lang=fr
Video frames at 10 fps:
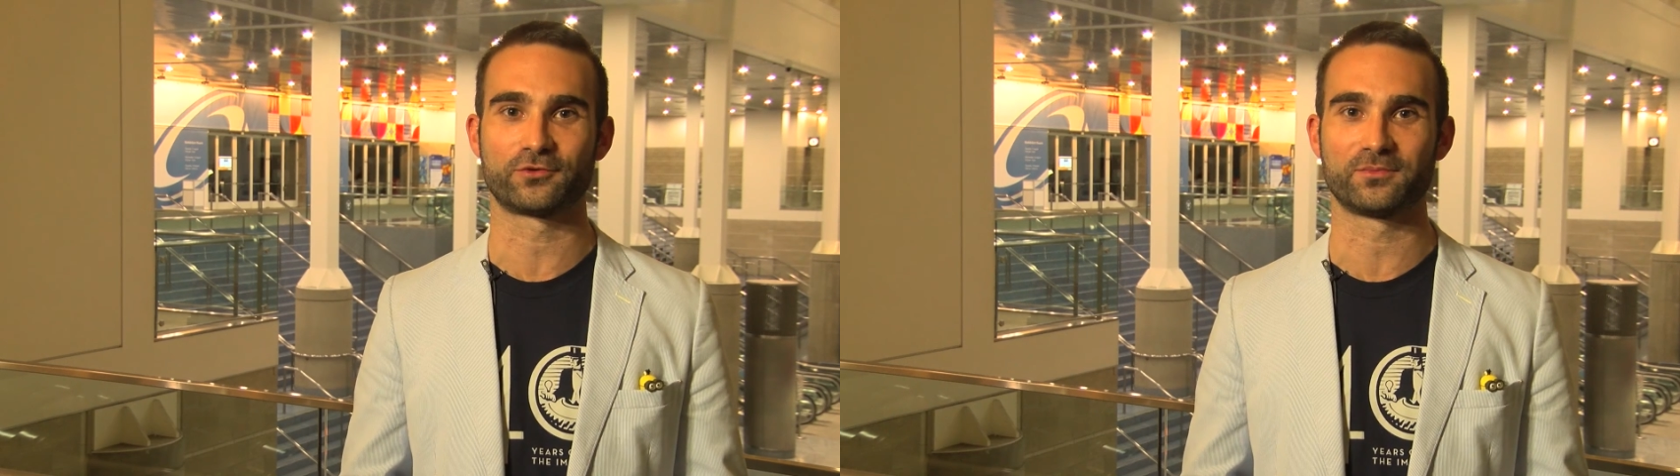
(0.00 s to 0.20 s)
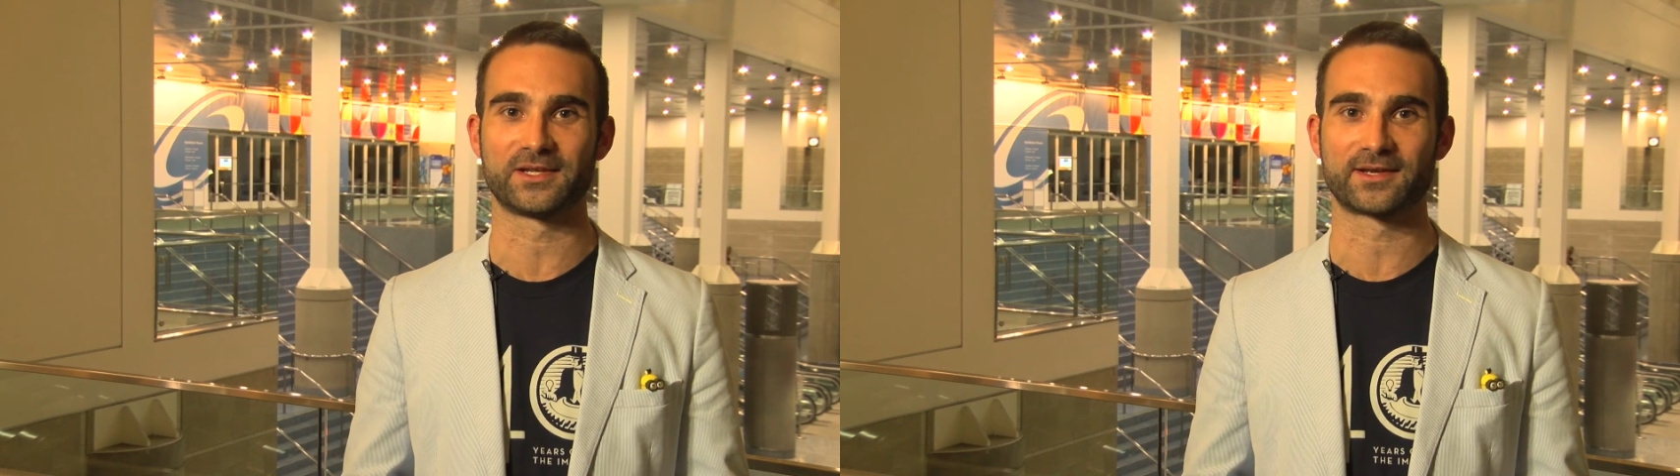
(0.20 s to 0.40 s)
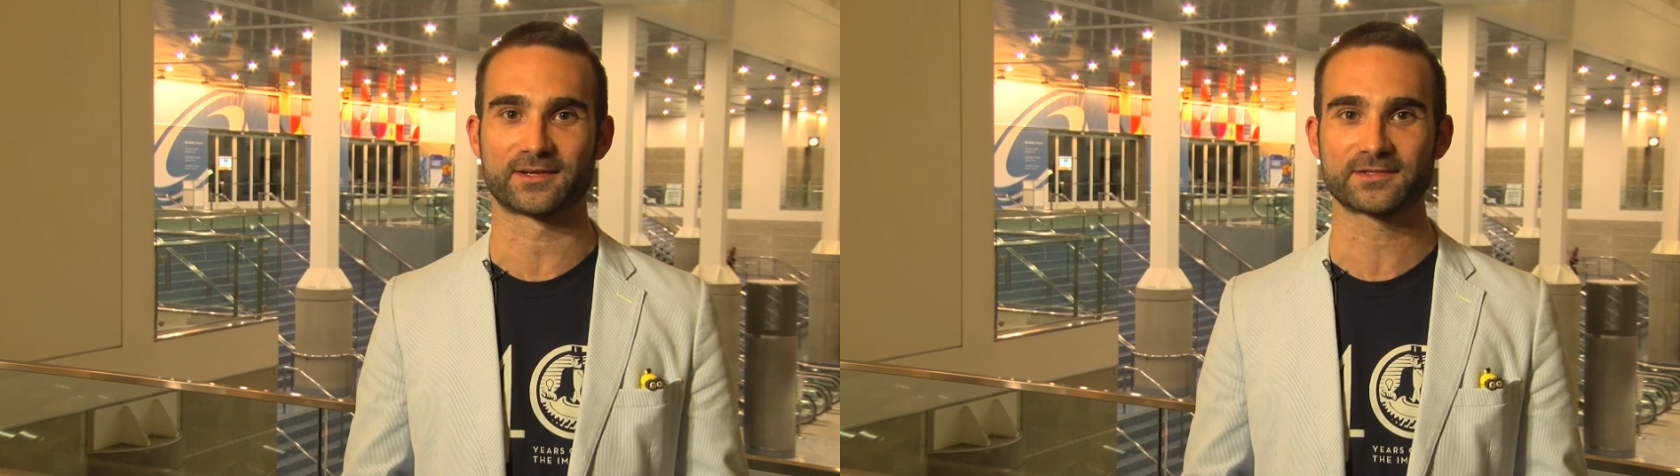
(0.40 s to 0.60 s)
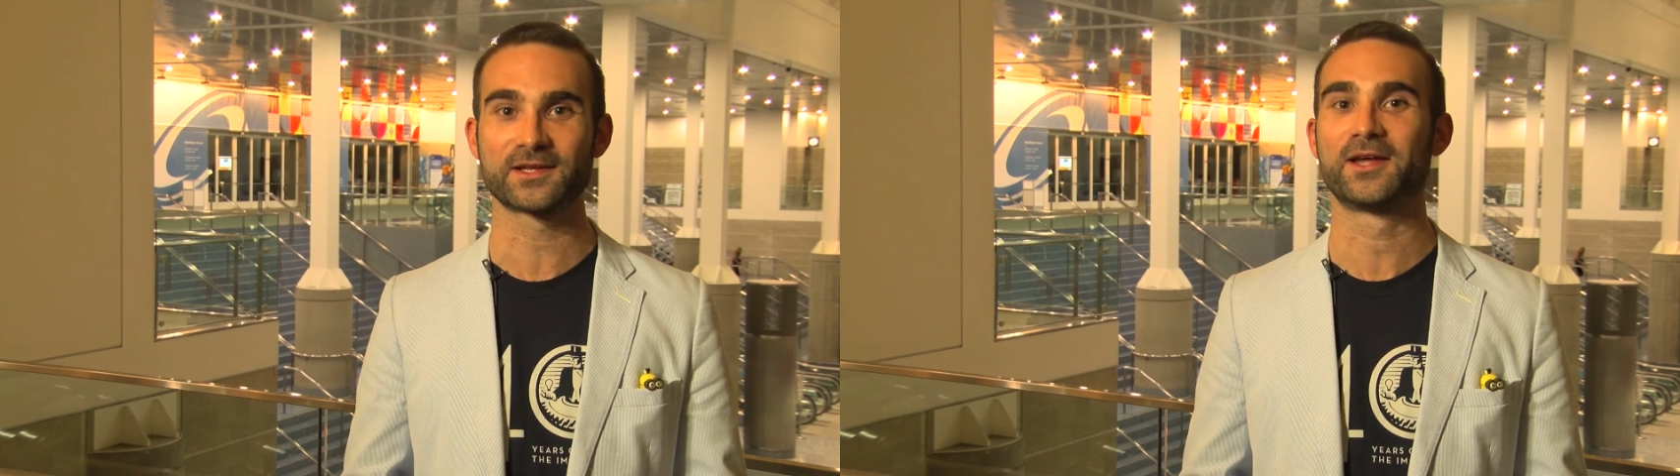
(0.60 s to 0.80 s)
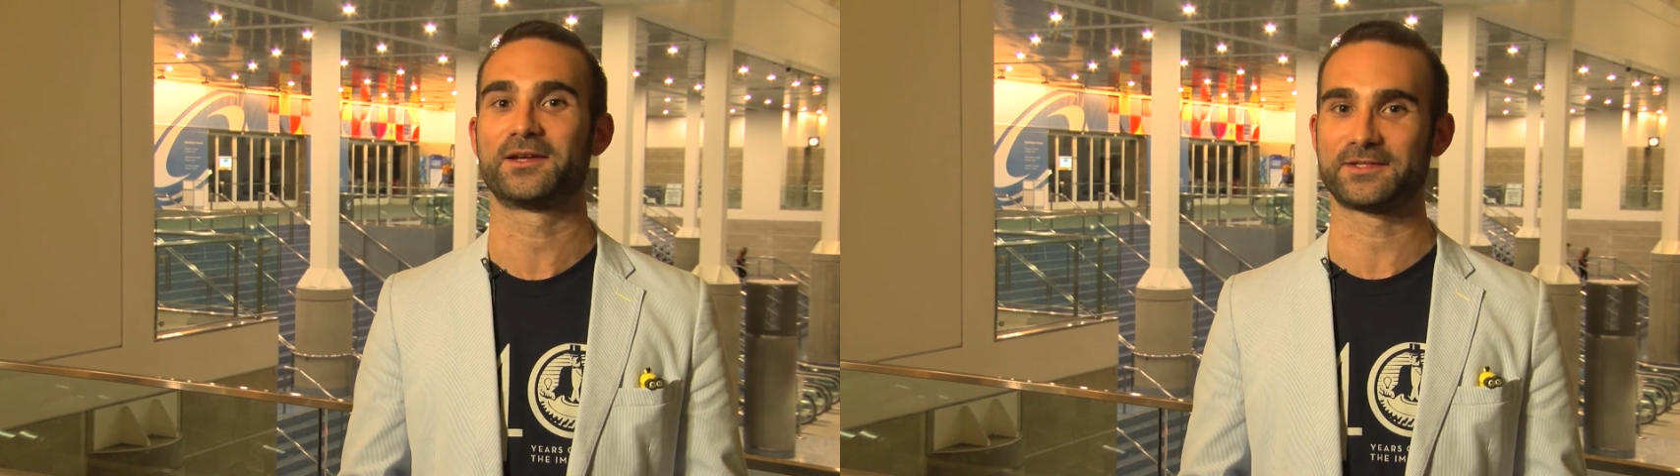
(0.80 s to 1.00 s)
2015
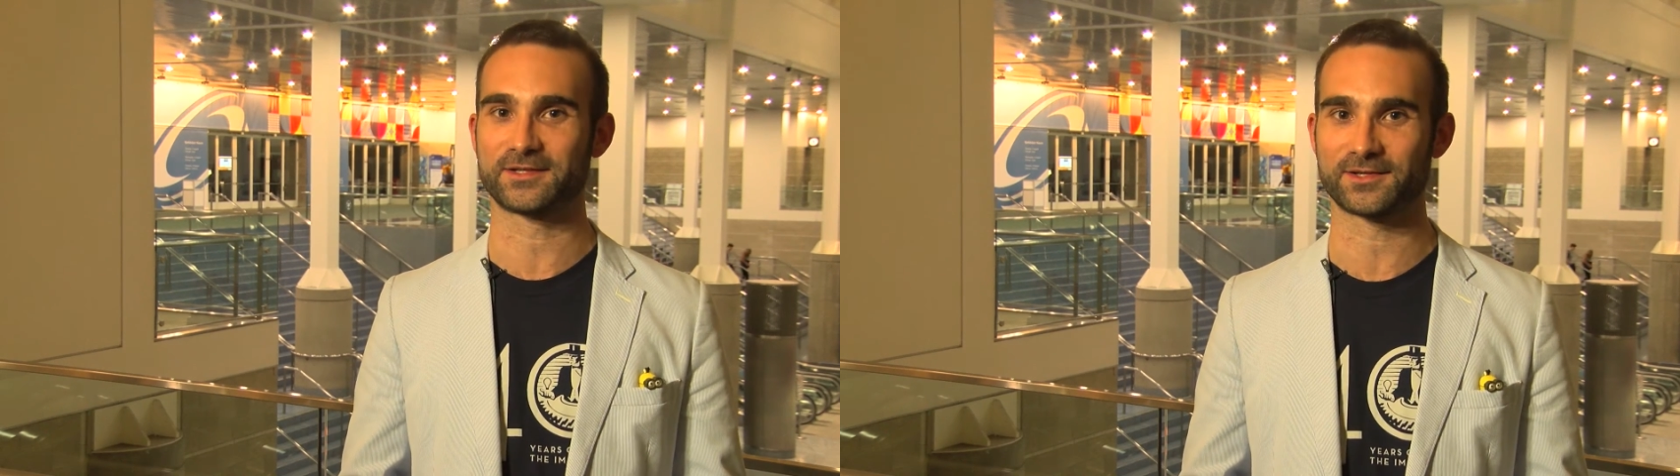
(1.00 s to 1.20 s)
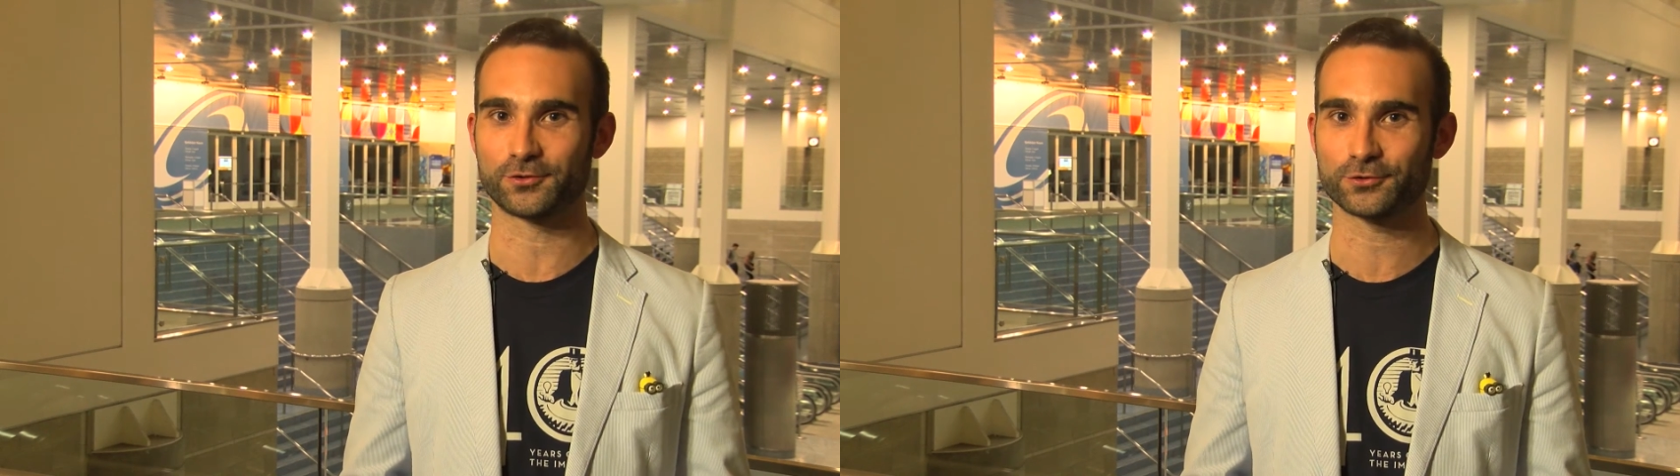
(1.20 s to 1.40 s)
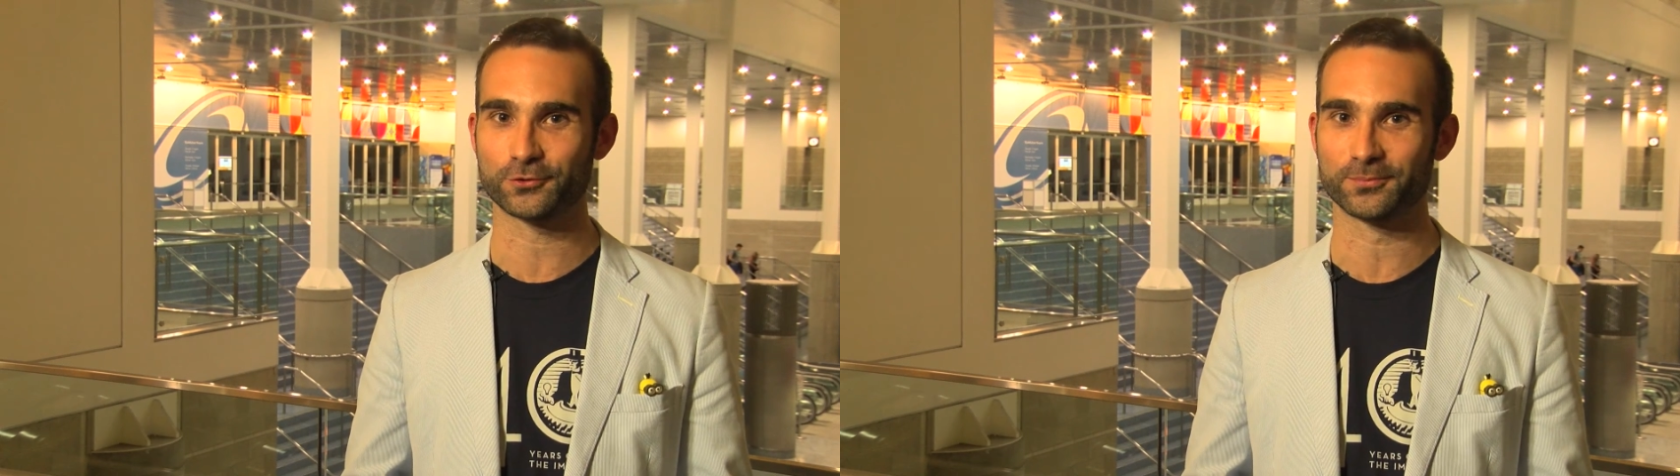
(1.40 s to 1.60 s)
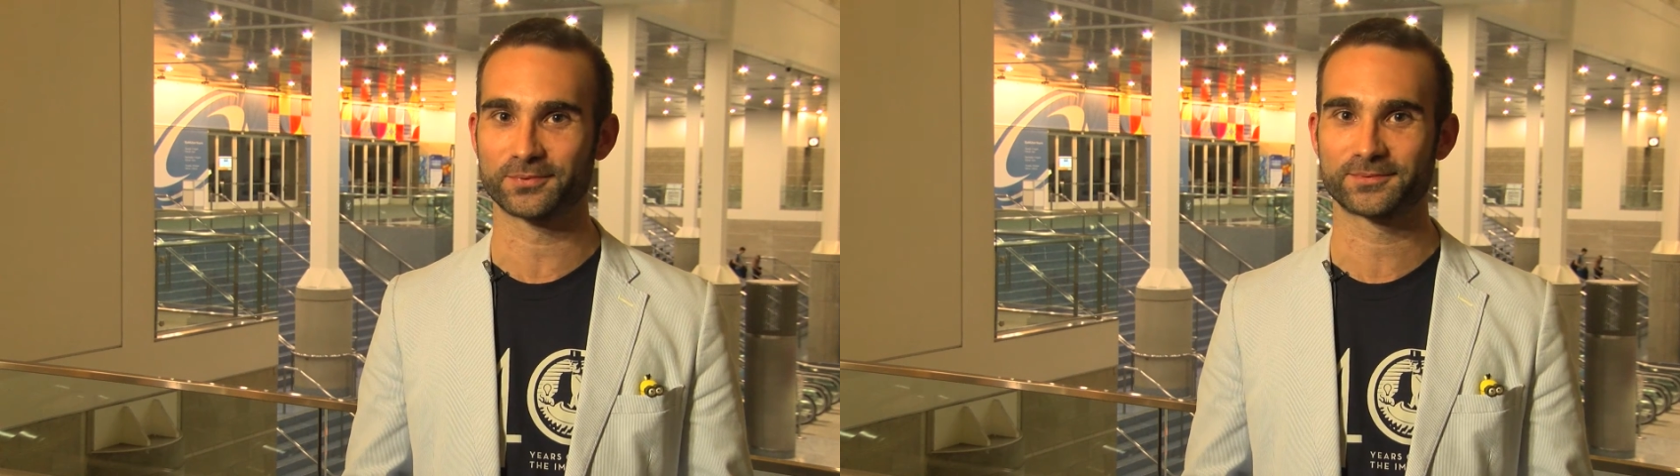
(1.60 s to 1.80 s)
et c'était Le Scoop.